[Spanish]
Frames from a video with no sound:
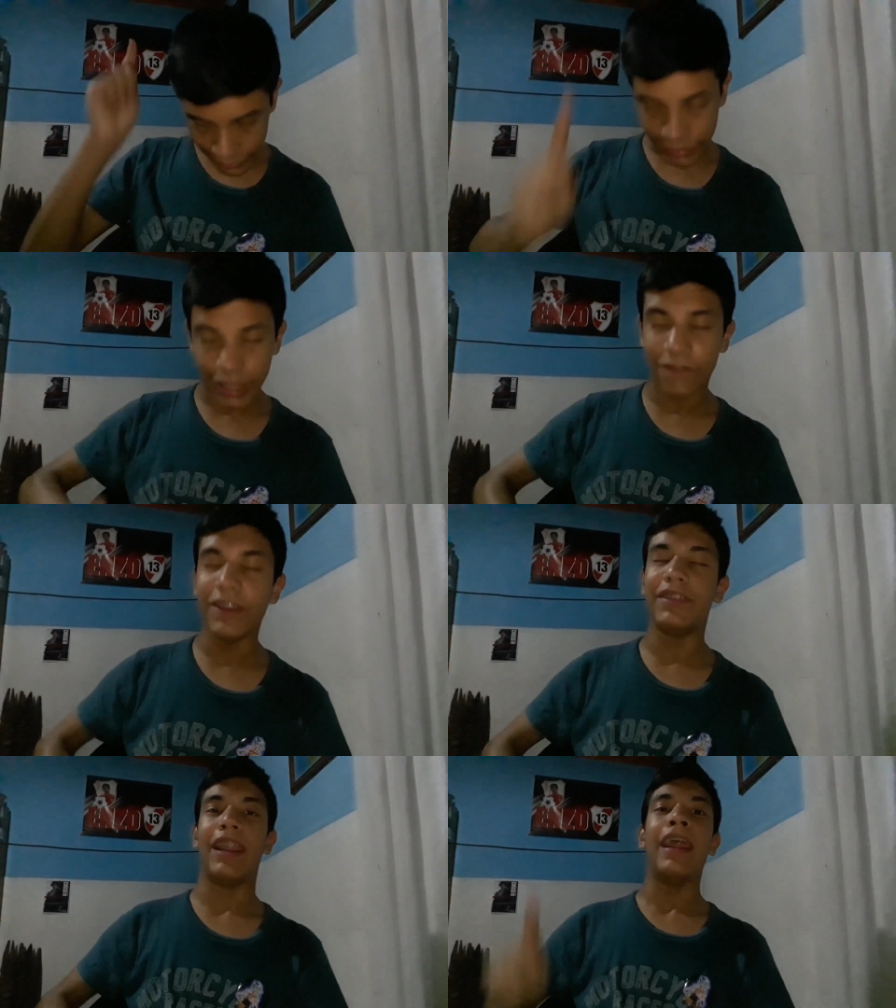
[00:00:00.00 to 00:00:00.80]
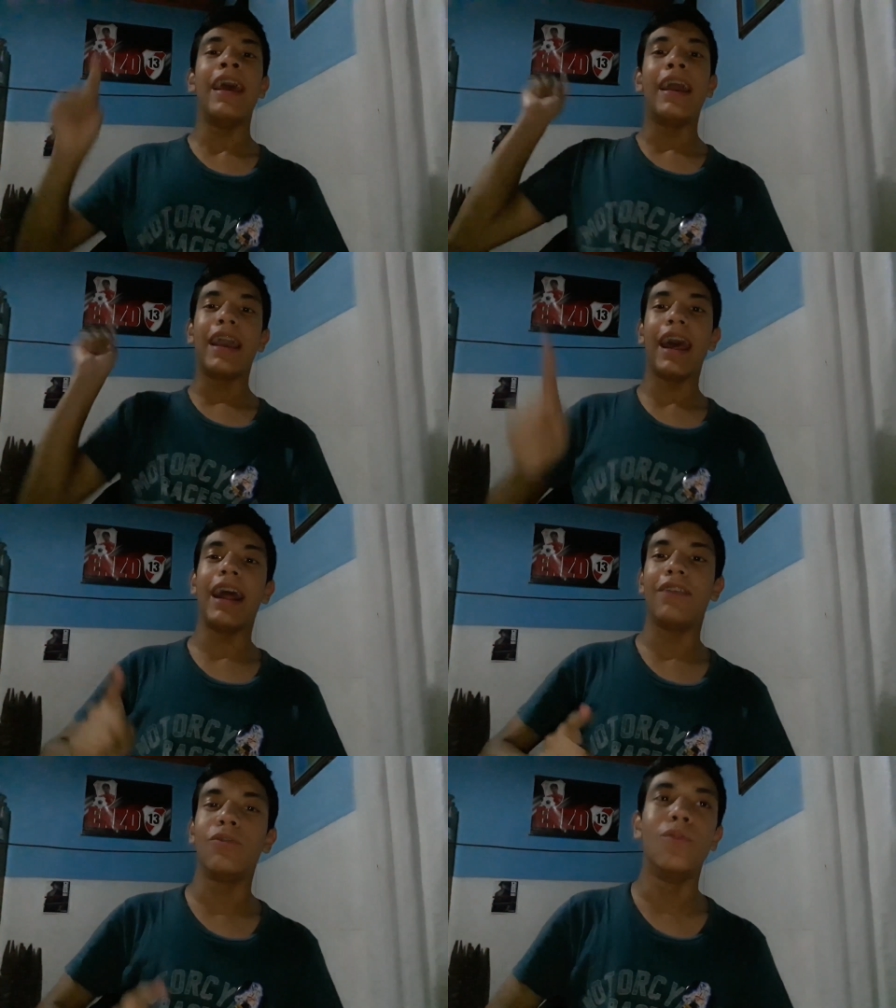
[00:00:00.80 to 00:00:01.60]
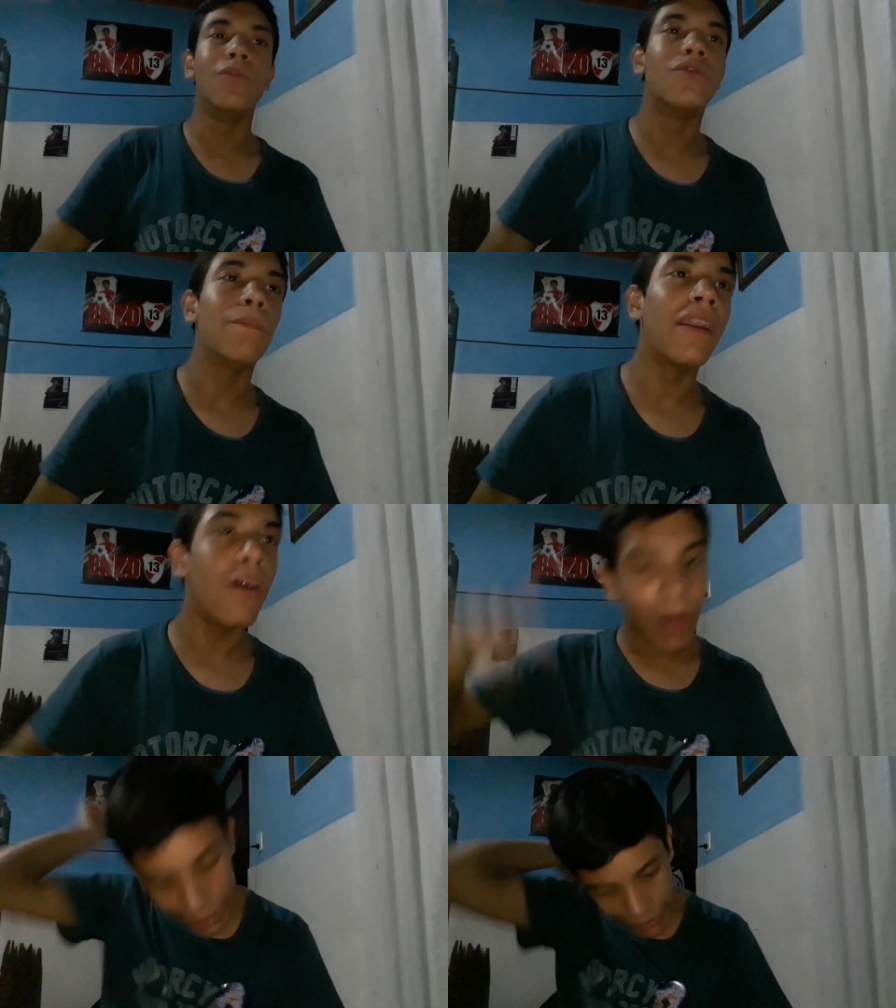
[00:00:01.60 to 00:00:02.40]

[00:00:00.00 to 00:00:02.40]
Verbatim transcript: que el Freezer carga su supernova